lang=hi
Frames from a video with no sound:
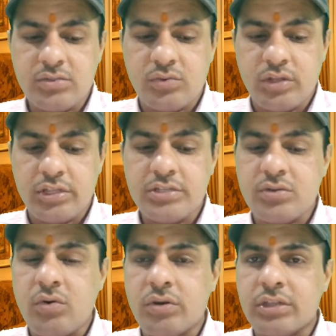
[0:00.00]

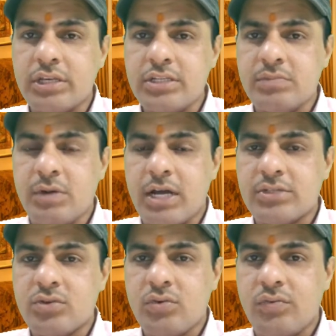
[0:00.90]
29 और 30
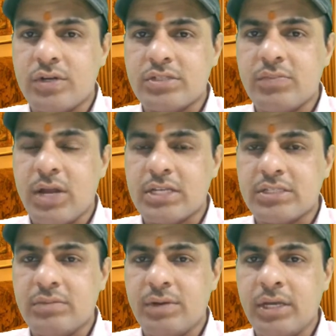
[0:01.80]
मार्च को वर्षभ
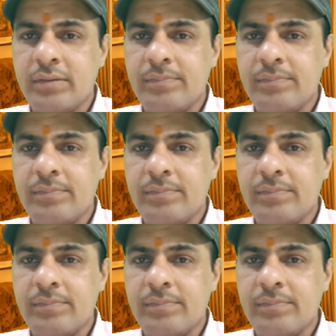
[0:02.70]
राशि में